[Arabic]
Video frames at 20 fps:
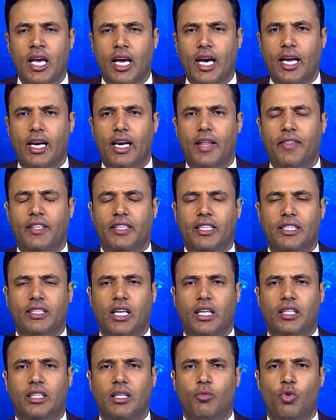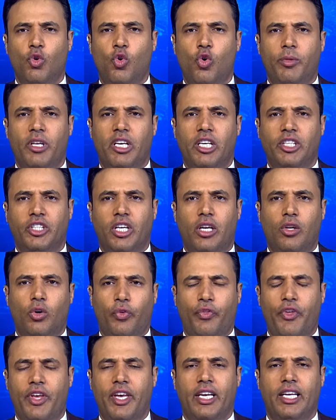الذي تستخدمه ميليشيا
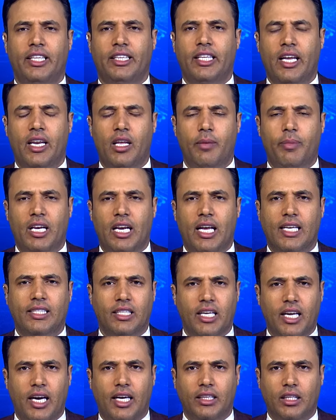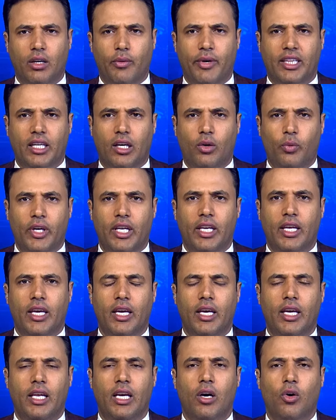الحوثية لتهريب الأسلحة
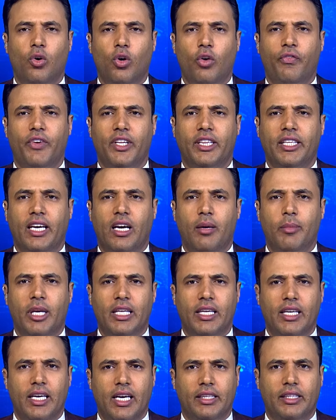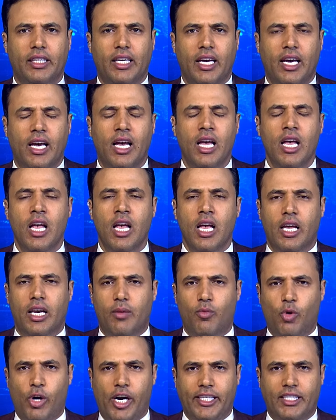وتحويله إلى غرفة عملياتها
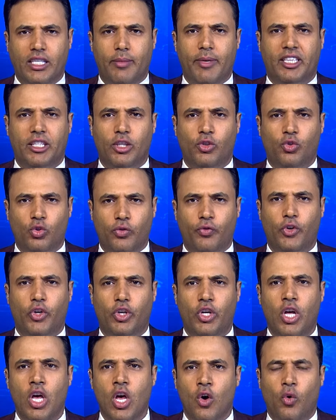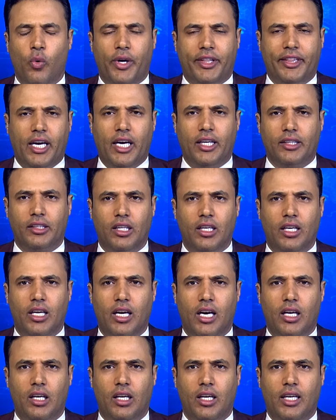لمهاجمة السفن وتعطيل
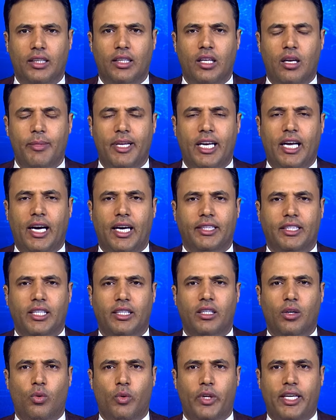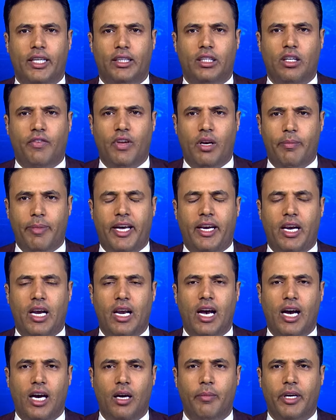حركة الملاحة الدولية في البحر
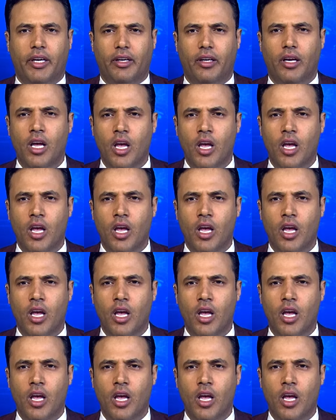الأحمر